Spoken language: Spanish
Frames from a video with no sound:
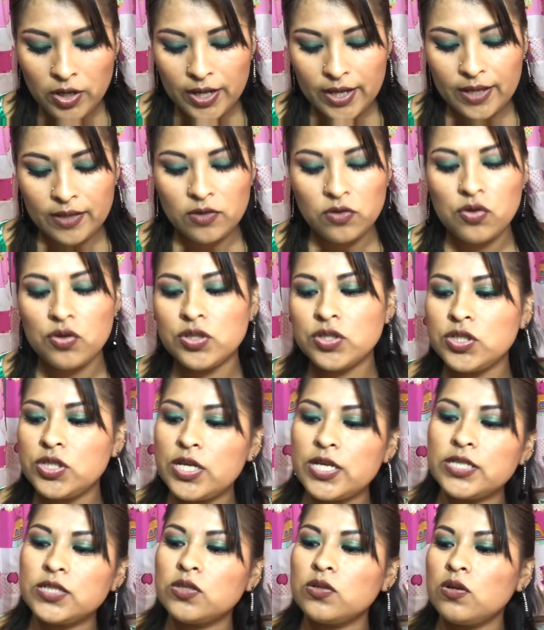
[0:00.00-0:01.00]

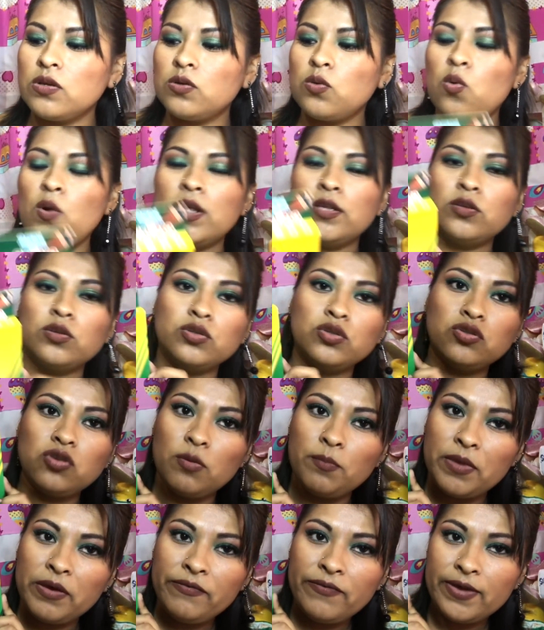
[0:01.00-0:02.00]
Entonces cuando
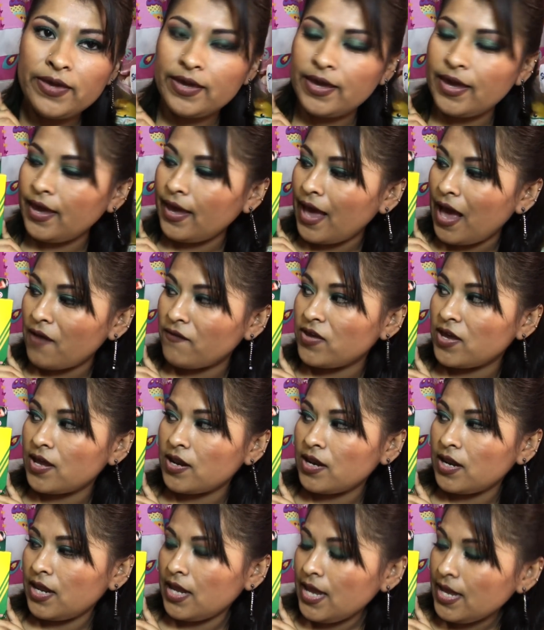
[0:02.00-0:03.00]
yo me fijé
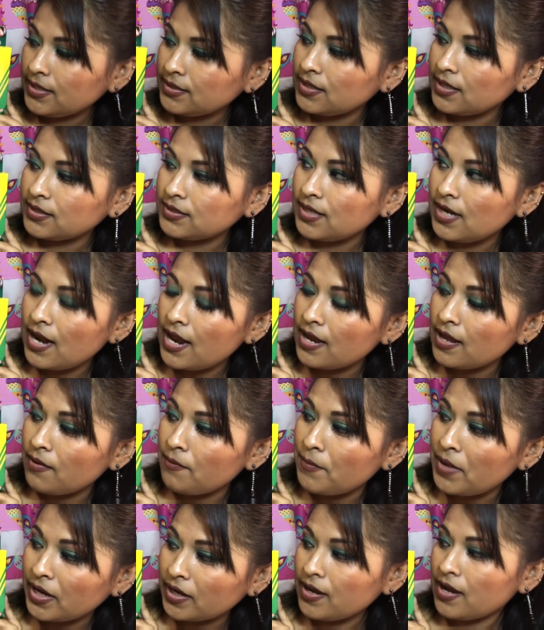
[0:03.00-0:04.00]
habían estas de la
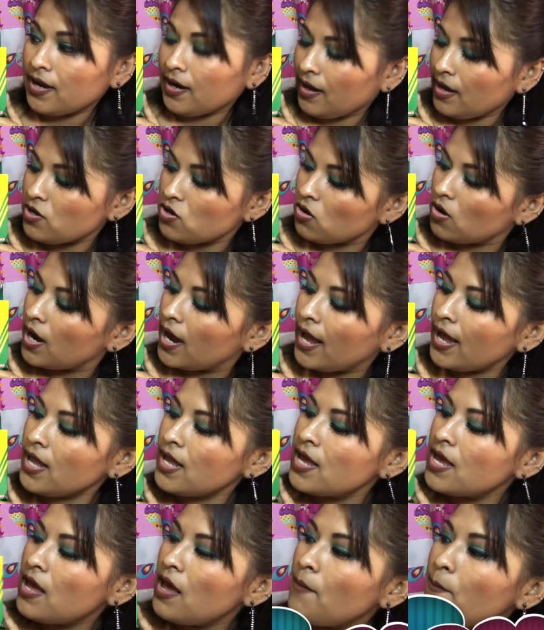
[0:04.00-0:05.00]
marca Crayola
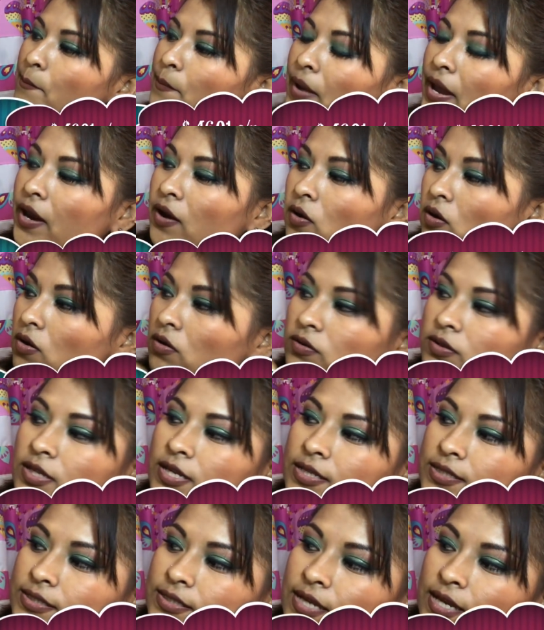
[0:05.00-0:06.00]
pero
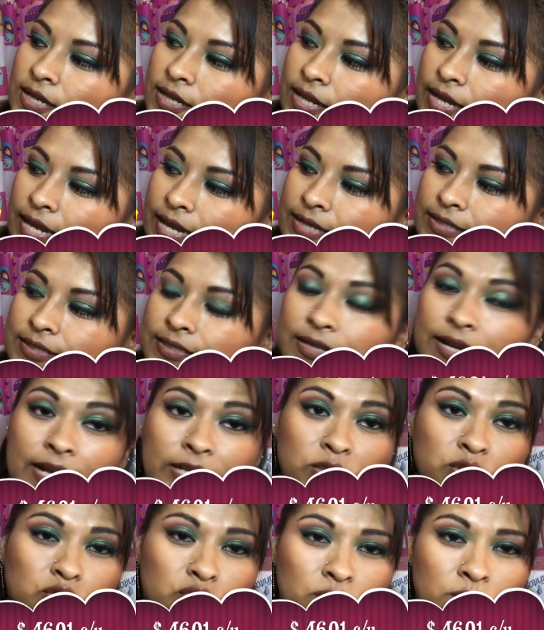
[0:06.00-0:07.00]
dicen
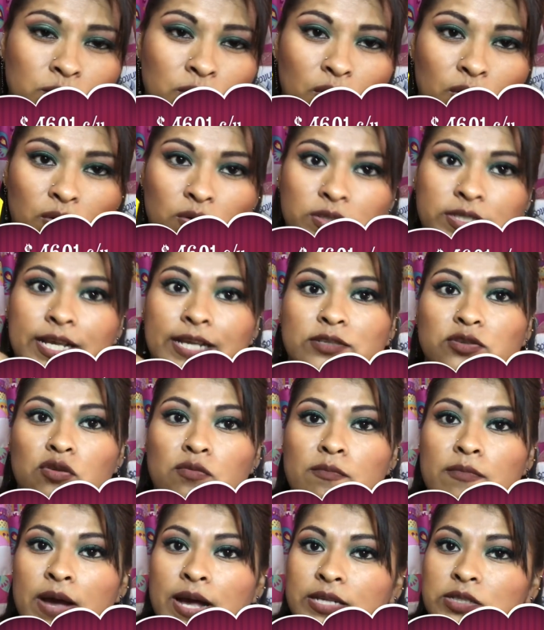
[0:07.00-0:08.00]
extra jumbo, o sea,
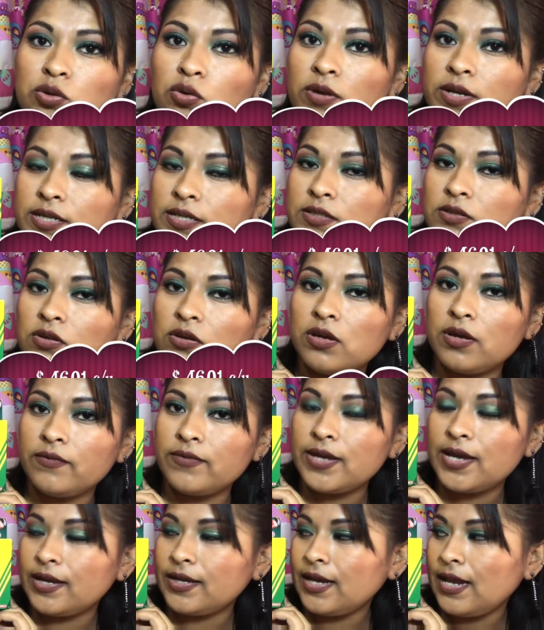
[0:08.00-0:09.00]
son más gruesas
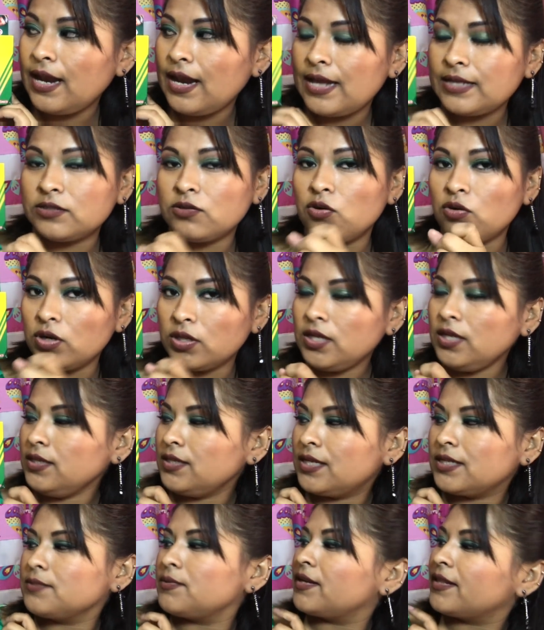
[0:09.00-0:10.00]
todavía que las
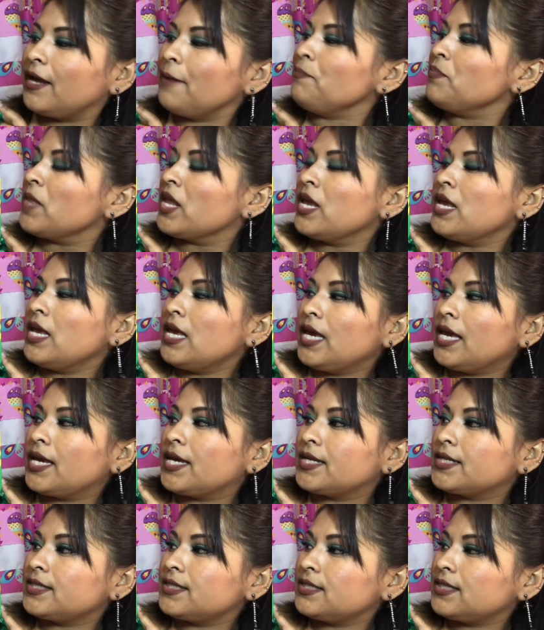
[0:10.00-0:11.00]
gorditas, ¿verdad?
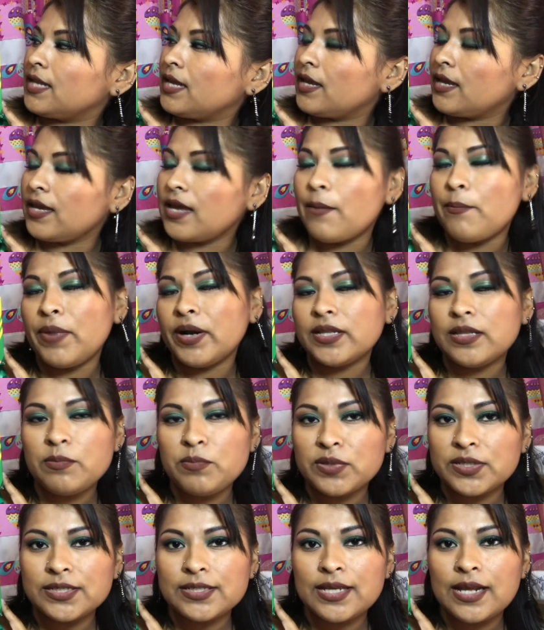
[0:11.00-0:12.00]
Este, aparte
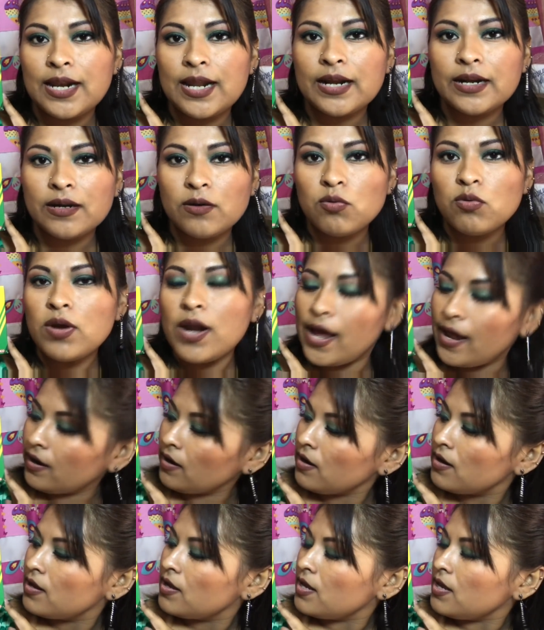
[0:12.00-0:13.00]
pues está la
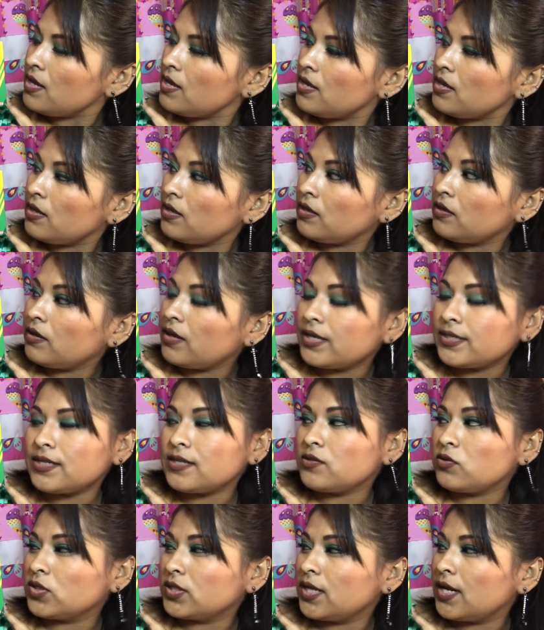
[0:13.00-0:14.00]
regular y
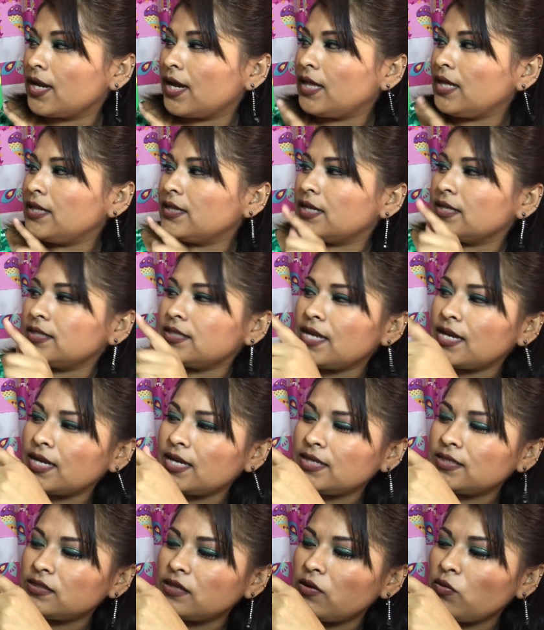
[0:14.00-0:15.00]
esas son delgaditas y
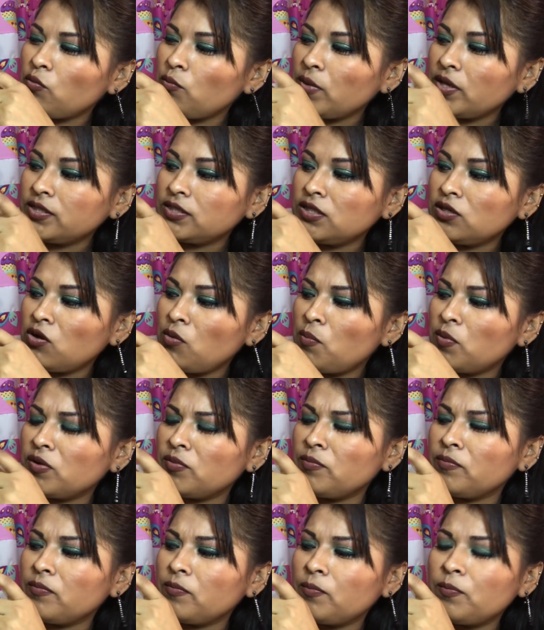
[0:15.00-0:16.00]
aquí dice un 25
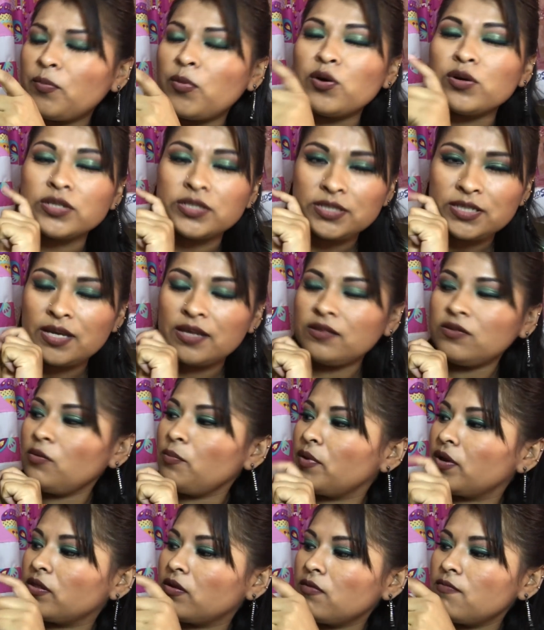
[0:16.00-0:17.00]

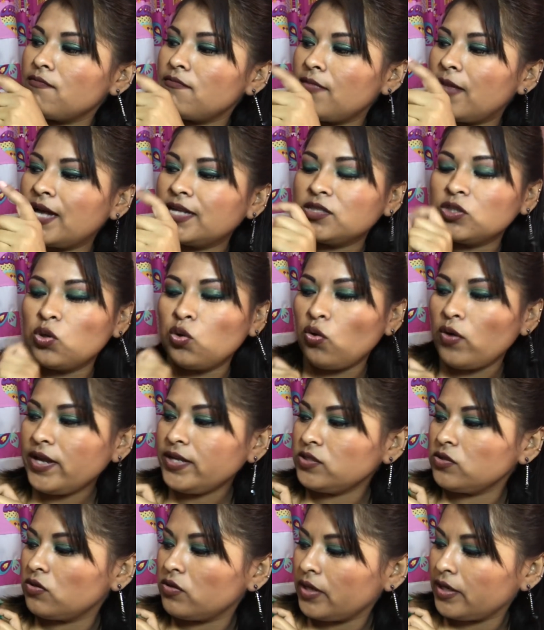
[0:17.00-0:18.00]
perdón, más
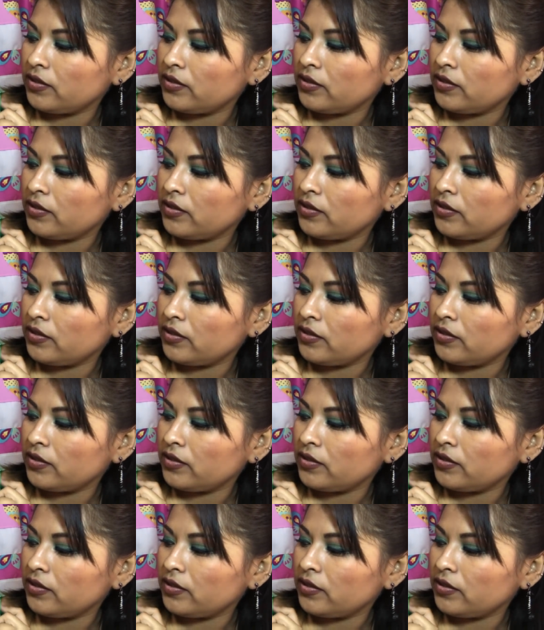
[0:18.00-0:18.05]
grueso.